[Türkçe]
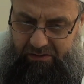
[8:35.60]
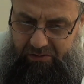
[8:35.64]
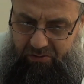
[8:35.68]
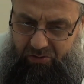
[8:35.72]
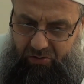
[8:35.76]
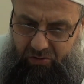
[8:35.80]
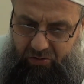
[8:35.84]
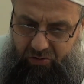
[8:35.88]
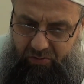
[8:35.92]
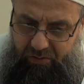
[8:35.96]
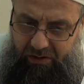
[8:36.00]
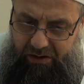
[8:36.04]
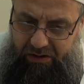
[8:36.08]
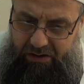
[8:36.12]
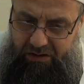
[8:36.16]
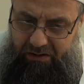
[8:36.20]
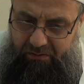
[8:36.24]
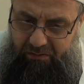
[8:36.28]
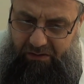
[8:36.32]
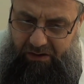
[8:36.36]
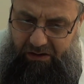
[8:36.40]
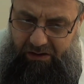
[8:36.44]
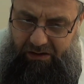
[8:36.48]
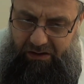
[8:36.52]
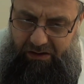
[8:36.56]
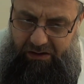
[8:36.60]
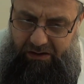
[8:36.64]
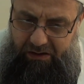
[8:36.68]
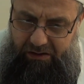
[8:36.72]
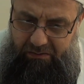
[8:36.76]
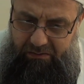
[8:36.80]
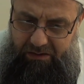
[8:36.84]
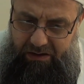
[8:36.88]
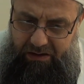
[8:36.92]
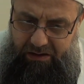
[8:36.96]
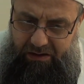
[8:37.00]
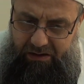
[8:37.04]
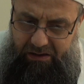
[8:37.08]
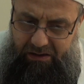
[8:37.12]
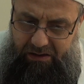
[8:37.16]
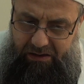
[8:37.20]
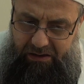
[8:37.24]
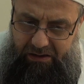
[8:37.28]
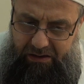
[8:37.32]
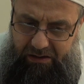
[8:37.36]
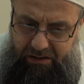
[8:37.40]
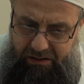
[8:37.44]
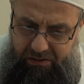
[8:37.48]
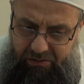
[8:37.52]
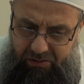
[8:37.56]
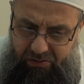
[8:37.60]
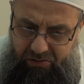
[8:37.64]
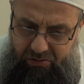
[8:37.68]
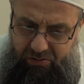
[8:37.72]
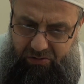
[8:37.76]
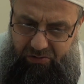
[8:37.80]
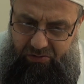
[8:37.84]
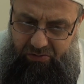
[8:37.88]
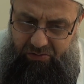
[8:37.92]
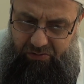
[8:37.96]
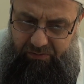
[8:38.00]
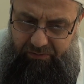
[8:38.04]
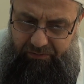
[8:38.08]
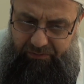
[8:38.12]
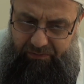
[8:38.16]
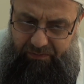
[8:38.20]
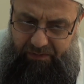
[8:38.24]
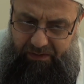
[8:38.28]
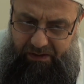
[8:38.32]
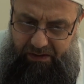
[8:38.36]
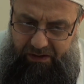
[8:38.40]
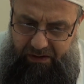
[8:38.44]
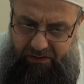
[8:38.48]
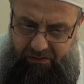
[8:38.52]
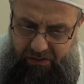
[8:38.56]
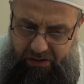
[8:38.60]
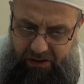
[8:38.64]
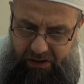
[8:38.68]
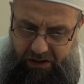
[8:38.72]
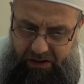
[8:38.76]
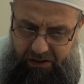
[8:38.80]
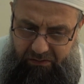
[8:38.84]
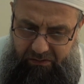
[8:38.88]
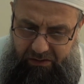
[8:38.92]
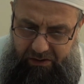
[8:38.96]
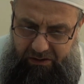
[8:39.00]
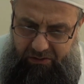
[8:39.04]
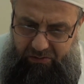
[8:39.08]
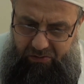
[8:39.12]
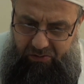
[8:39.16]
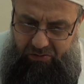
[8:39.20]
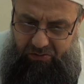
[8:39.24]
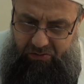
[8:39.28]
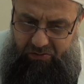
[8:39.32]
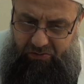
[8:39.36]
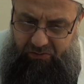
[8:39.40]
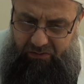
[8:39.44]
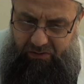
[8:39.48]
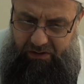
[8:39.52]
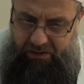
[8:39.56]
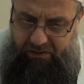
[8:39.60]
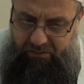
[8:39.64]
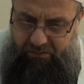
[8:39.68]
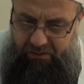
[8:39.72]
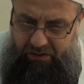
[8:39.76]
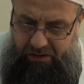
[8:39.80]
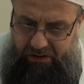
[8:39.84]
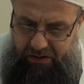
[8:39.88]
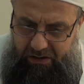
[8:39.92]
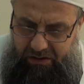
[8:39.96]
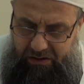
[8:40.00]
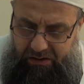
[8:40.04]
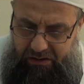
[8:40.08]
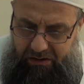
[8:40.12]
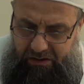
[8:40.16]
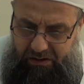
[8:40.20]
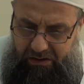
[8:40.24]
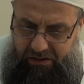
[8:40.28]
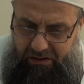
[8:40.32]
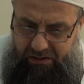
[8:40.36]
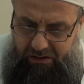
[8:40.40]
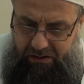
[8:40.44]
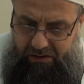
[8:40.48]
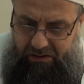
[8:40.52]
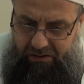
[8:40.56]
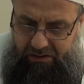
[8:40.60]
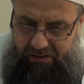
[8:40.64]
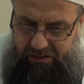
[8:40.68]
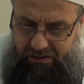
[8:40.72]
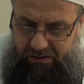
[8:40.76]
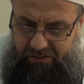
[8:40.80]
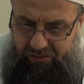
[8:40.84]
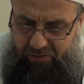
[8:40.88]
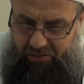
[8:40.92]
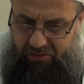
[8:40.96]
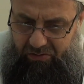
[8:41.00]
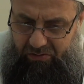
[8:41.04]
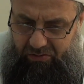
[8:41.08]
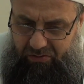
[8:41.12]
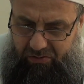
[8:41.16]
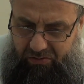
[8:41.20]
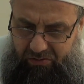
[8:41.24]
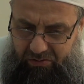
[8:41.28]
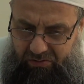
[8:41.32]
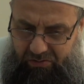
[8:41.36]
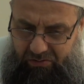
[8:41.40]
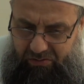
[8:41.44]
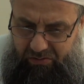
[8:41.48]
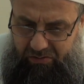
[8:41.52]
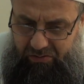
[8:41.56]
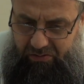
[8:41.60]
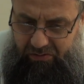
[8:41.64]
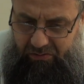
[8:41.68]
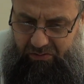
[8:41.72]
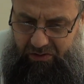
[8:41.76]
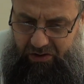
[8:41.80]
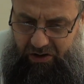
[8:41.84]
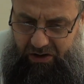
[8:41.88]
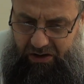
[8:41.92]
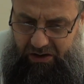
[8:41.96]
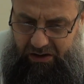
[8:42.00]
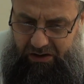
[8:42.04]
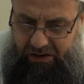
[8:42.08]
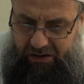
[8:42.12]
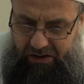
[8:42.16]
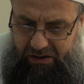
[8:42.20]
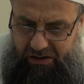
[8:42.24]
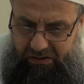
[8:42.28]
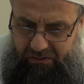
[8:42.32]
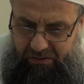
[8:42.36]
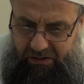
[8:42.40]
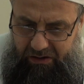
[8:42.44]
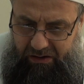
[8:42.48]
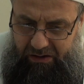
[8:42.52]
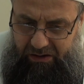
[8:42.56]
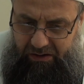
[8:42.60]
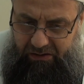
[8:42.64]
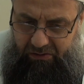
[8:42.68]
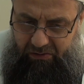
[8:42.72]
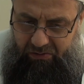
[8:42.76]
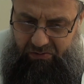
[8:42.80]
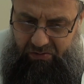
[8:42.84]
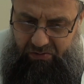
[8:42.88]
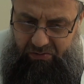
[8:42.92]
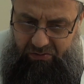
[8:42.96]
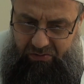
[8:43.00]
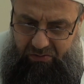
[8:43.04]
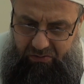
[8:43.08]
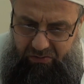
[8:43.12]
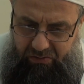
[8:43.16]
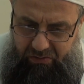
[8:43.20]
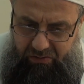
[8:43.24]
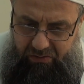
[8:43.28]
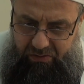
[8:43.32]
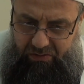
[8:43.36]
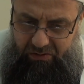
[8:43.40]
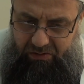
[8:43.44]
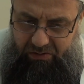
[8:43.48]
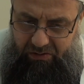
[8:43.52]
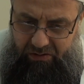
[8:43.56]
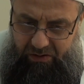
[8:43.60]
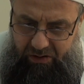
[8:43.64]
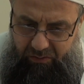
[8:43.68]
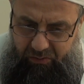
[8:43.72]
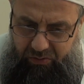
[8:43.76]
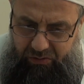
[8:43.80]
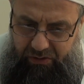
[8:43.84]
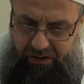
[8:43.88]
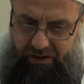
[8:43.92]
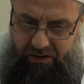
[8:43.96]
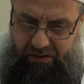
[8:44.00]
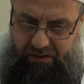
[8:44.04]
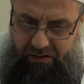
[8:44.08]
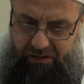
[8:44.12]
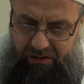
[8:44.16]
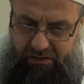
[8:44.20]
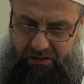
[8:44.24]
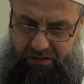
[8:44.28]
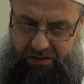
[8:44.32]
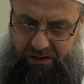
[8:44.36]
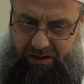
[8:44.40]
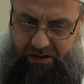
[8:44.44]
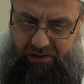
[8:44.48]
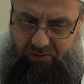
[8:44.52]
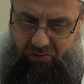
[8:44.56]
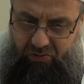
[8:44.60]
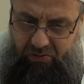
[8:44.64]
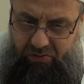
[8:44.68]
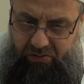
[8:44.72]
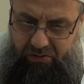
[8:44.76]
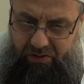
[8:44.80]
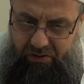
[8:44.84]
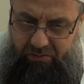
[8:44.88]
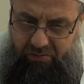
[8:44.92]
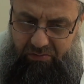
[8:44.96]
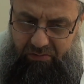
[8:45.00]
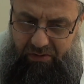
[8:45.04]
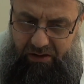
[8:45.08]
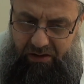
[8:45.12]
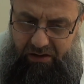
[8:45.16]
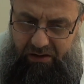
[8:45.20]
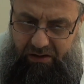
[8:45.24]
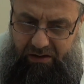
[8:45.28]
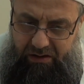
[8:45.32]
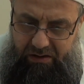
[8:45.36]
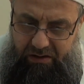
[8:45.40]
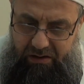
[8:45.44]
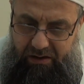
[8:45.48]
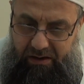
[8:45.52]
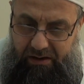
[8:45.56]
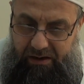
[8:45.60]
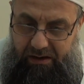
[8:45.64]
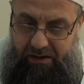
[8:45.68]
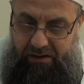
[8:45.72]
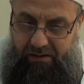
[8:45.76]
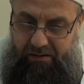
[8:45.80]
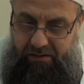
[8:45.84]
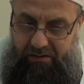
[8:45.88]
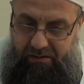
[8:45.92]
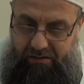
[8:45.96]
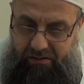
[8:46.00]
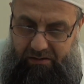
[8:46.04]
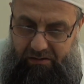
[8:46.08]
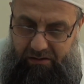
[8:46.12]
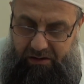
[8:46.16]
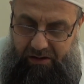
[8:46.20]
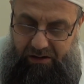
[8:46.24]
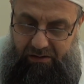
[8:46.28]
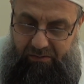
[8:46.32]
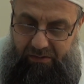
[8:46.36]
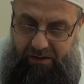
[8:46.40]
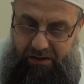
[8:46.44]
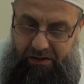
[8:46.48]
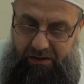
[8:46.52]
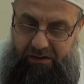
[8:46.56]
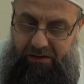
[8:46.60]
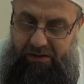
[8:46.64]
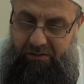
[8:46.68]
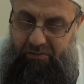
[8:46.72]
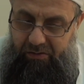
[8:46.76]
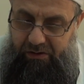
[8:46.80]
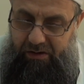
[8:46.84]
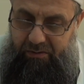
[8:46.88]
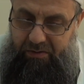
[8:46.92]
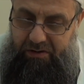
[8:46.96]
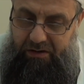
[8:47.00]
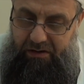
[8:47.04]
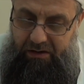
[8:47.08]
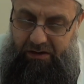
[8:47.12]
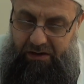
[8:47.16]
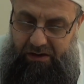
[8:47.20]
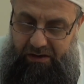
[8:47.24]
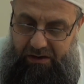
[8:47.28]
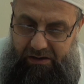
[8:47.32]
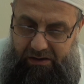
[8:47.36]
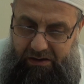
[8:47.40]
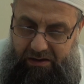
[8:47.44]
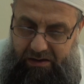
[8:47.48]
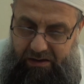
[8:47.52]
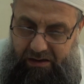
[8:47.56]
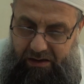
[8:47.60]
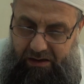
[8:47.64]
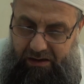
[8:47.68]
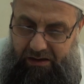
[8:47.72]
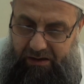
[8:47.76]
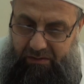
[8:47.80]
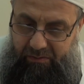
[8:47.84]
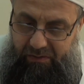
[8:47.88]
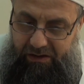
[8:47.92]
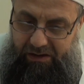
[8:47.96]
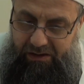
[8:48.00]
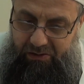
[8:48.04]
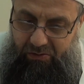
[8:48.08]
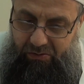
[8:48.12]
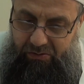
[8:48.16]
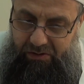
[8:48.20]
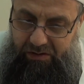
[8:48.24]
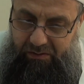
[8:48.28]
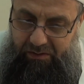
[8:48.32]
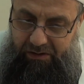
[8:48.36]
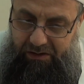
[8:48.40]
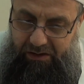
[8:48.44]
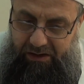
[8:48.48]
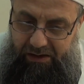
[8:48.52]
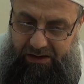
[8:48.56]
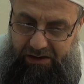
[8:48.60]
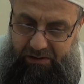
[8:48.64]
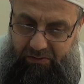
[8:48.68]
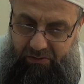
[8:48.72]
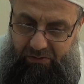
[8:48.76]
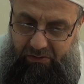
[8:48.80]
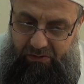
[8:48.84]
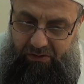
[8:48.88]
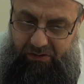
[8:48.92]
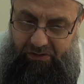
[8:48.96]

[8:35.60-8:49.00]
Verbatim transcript: döndü manasında ve hale ve stehale dönüştü. Tehavele dönüştü ve vertette döndü. Cahil geldi ve kade oturdu. Da bunlar izâkünne bir mana sare. Kendi manalar değil. Bunun hepsi sara manası olduğu zaman naksil